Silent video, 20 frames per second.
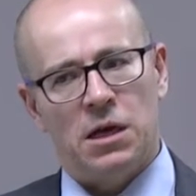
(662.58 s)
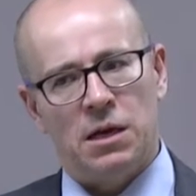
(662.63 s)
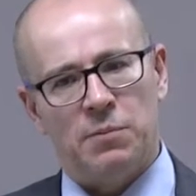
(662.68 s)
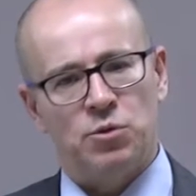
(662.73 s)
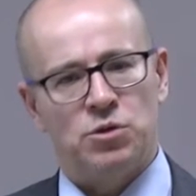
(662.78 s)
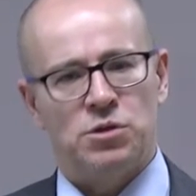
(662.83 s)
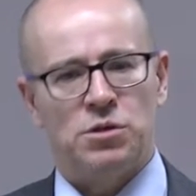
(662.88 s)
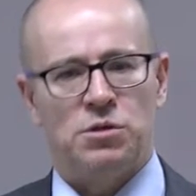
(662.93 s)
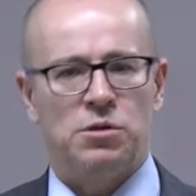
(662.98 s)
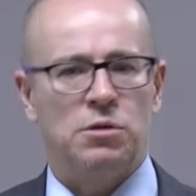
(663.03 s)
la
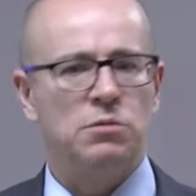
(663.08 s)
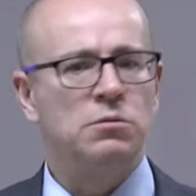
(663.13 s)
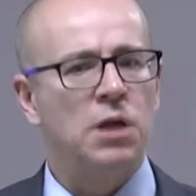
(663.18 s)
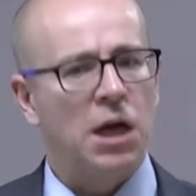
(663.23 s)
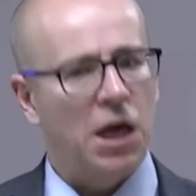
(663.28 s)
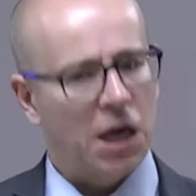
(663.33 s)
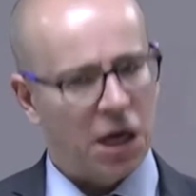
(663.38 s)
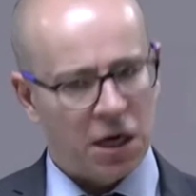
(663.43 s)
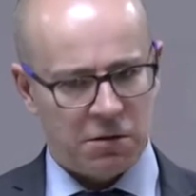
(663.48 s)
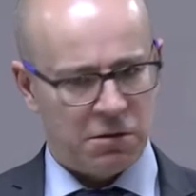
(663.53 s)
posición
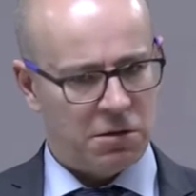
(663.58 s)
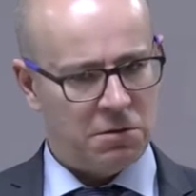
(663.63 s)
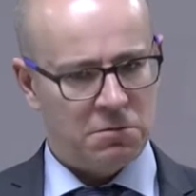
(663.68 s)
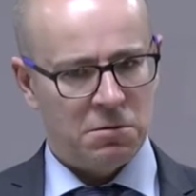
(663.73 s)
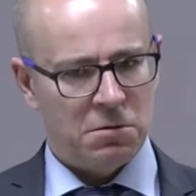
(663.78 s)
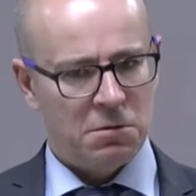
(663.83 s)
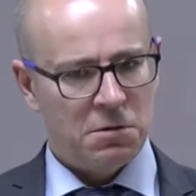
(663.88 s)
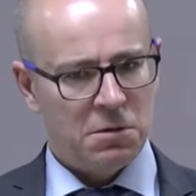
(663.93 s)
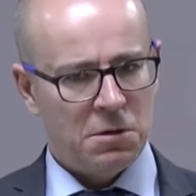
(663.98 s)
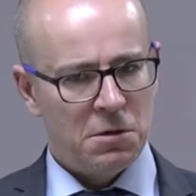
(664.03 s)
del ejército.
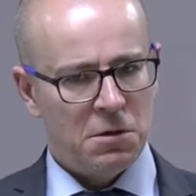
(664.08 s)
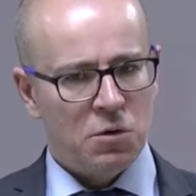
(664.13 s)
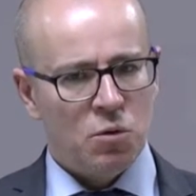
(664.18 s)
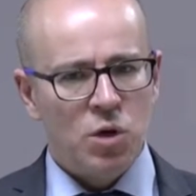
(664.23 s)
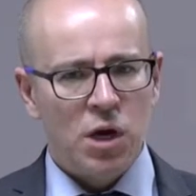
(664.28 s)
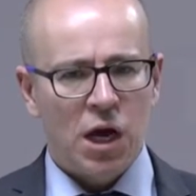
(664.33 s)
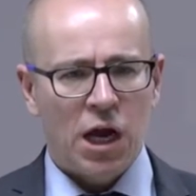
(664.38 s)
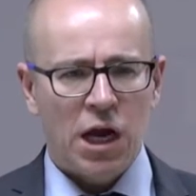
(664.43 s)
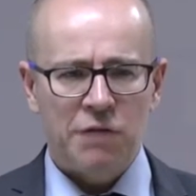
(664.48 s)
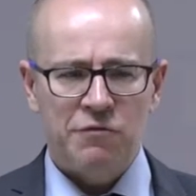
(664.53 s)

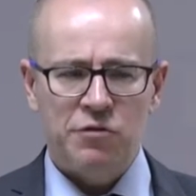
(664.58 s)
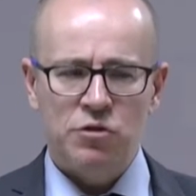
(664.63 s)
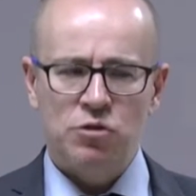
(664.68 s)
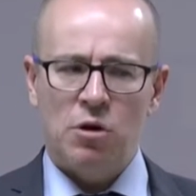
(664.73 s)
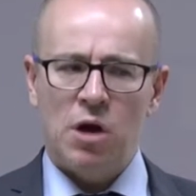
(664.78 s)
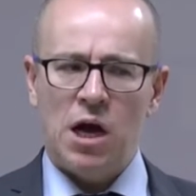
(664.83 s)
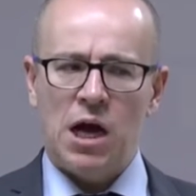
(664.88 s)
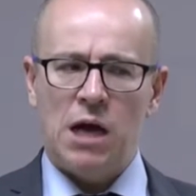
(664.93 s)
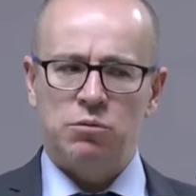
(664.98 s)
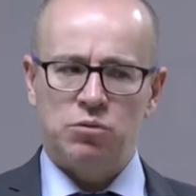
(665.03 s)
Un
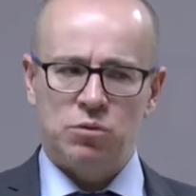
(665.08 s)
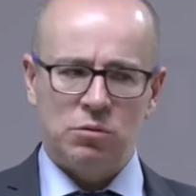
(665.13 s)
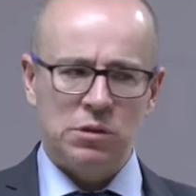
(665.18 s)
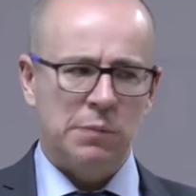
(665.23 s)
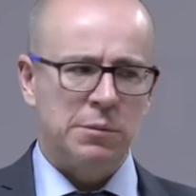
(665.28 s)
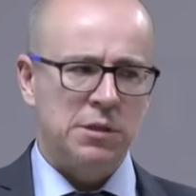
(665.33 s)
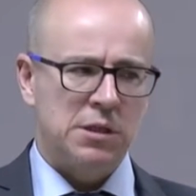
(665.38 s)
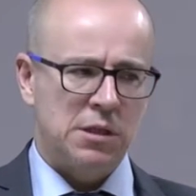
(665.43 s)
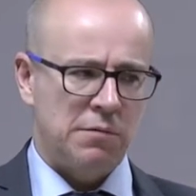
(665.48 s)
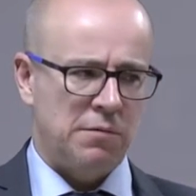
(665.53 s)
ejército
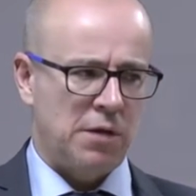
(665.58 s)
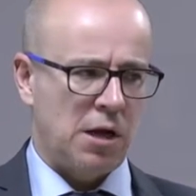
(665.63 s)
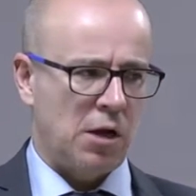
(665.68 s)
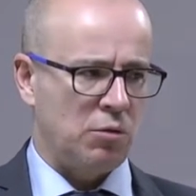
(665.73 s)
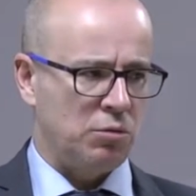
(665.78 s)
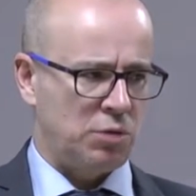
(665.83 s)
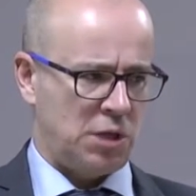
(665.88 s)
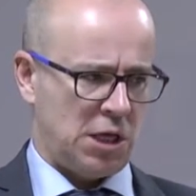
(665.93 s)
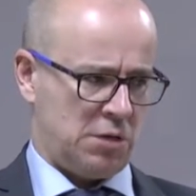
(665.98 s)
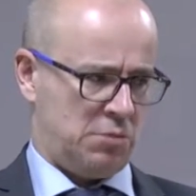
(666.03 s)
absolutamente
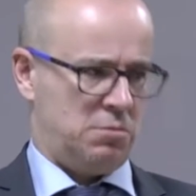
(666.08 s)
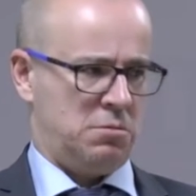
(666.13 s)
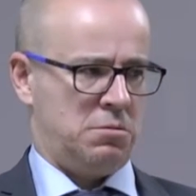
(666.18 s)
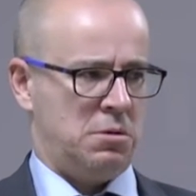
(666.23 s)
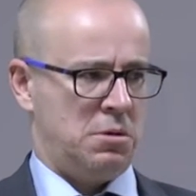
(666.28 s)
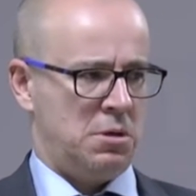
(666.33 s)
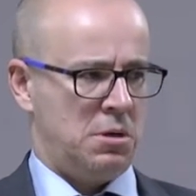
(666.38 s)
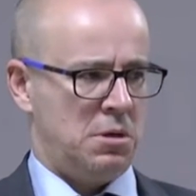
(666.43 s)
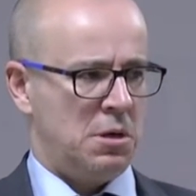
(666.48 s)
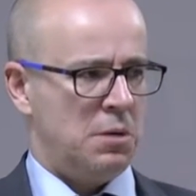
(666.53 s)
derrotado,
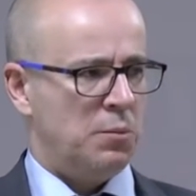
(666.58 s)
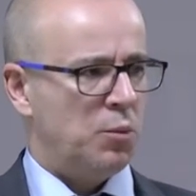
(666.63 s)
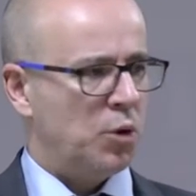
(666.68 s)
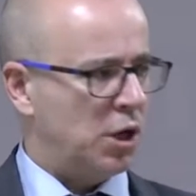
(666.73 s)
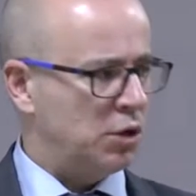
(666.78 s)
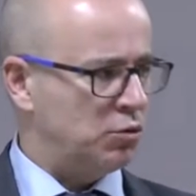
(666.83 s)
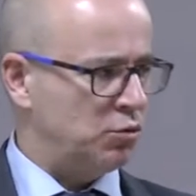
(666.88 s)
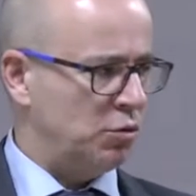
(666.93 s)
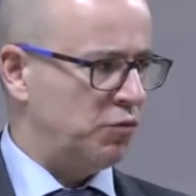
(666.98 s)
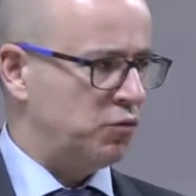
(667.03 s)

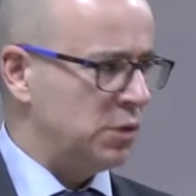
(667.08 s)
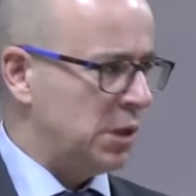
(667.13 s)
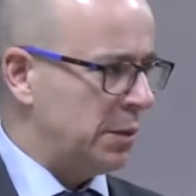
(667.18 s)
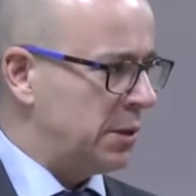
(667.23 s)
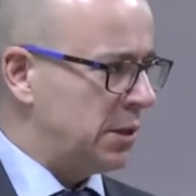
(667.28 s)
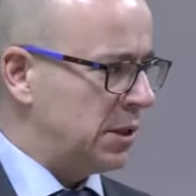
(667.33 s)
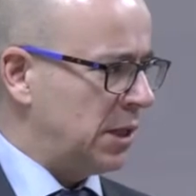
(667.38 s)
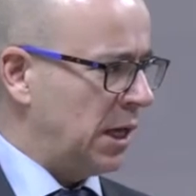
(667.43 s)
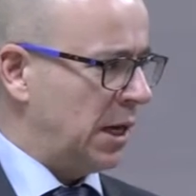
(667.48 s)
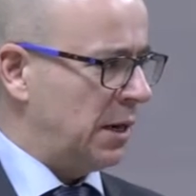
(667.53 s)
porque esto es
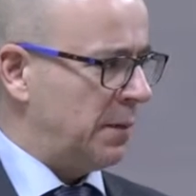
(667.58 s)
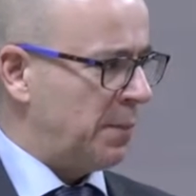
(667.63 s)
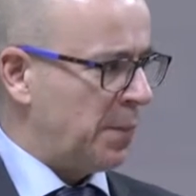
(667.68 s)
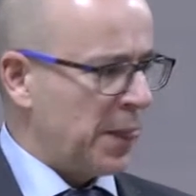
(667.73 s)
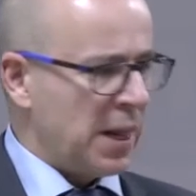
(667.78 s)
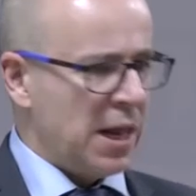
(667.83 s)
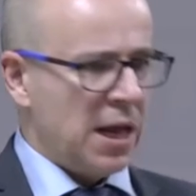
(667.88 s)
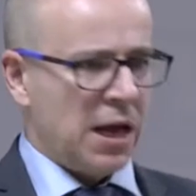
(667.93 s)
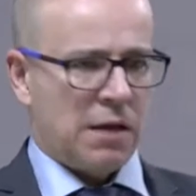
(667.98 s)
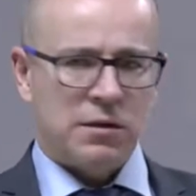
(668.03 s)
fundamental.
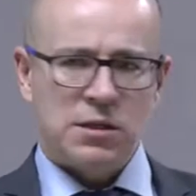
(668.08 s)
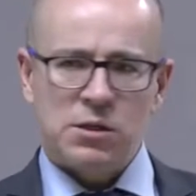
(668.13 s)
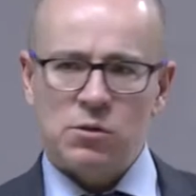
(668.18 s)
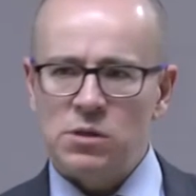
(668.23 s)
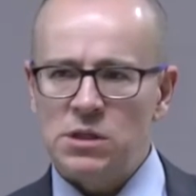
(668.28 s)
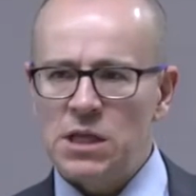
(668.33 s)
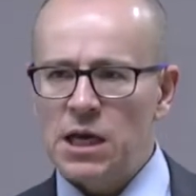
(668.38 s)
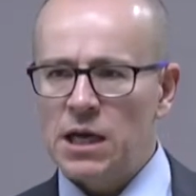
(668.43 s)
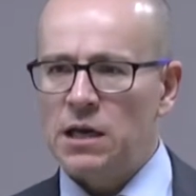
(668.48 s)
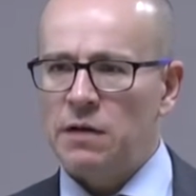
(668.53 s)
que darse
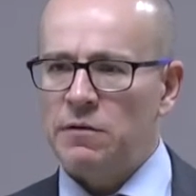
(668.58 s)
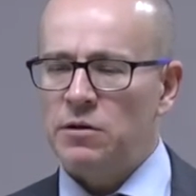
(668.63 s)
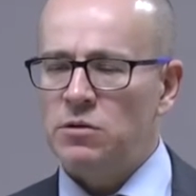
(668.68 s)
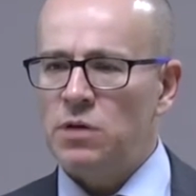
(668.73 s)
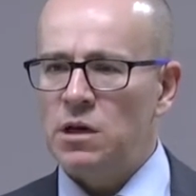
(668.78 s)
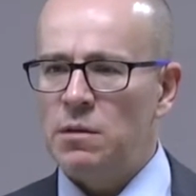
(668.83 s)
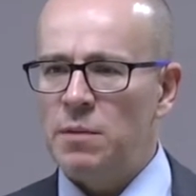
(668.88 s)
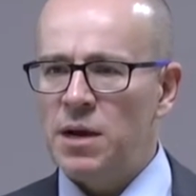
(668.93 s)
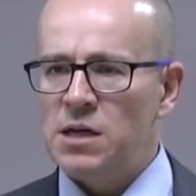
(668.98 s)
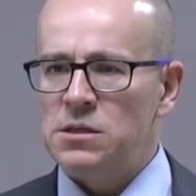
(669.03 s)
cuenta que el ejército
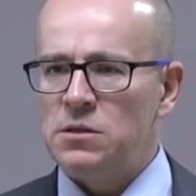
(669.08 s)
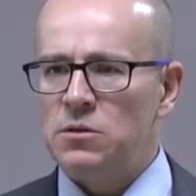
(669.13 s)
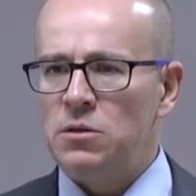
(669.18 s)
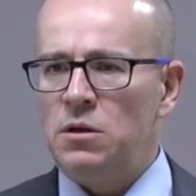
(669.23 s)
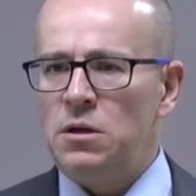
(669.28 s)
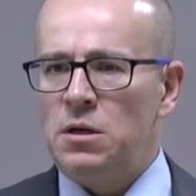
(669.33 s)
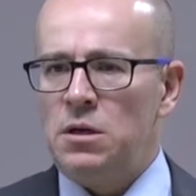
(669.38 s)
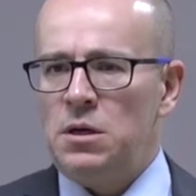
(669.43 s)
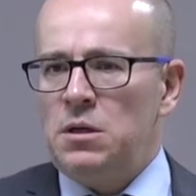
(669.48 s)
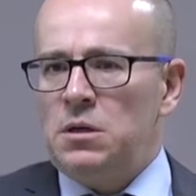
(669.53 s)
alemán ha
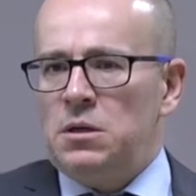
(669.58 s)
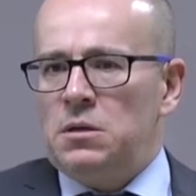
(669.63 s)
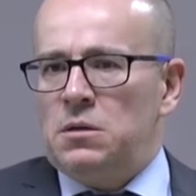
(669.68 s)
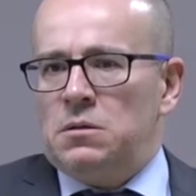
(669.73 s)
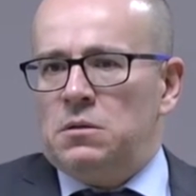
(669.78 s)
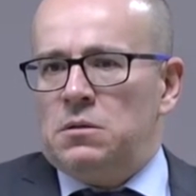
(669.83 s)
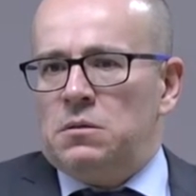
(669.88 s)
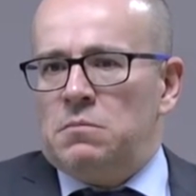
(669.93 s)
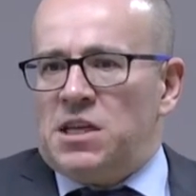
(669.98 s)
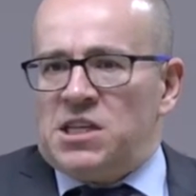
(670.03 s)
sido
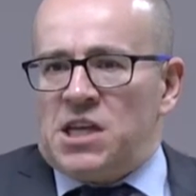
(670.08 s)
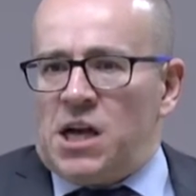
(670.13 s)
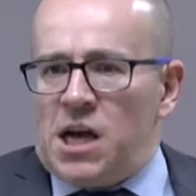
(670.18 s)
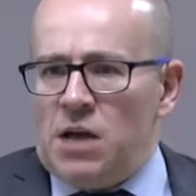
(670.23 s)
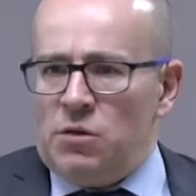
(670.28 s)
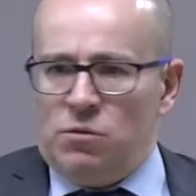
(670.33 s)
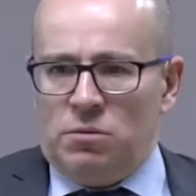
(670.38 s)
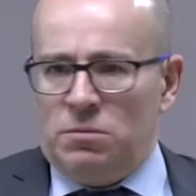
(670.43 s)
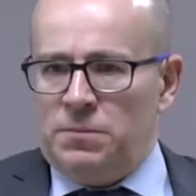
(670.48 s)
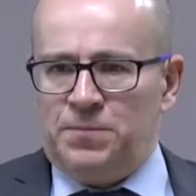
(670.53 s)

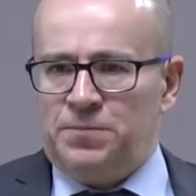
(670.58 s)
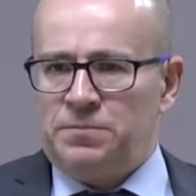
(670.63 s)
machacado,